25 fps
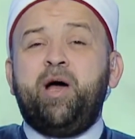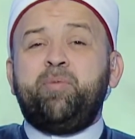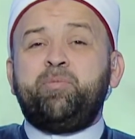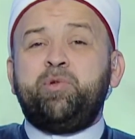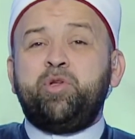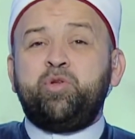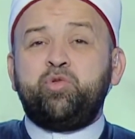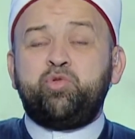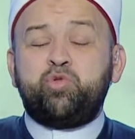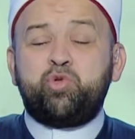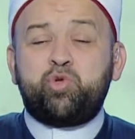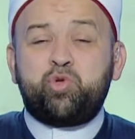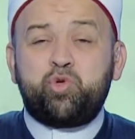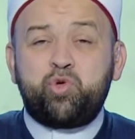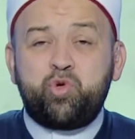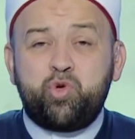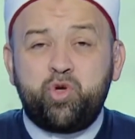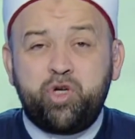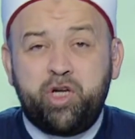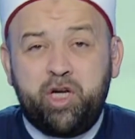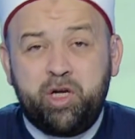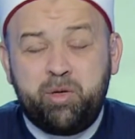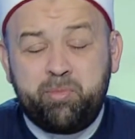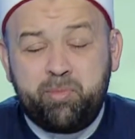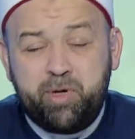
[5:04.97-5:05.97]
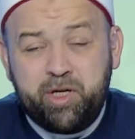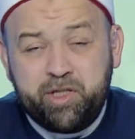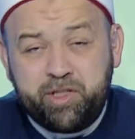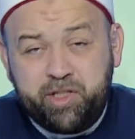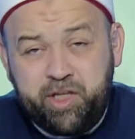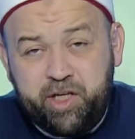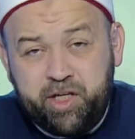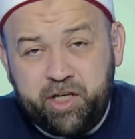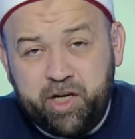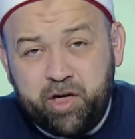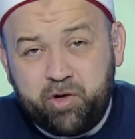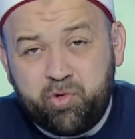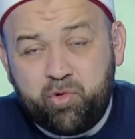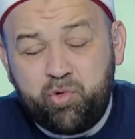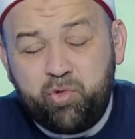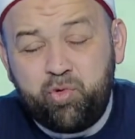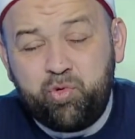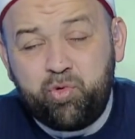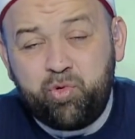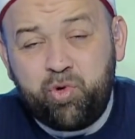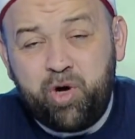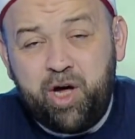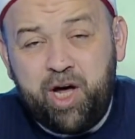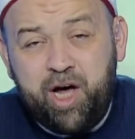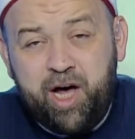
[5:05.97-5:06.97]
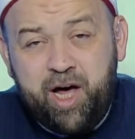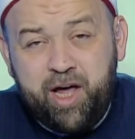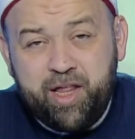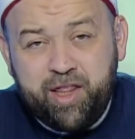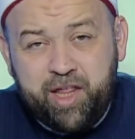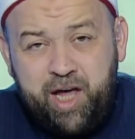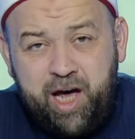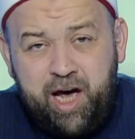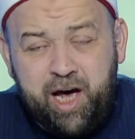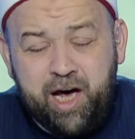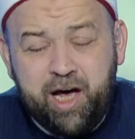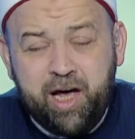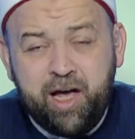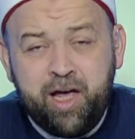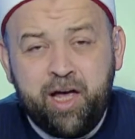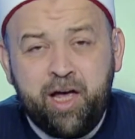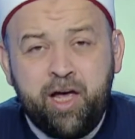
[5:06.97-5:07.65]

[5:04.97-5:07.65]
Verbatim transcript: من دخول المدينة كل هذا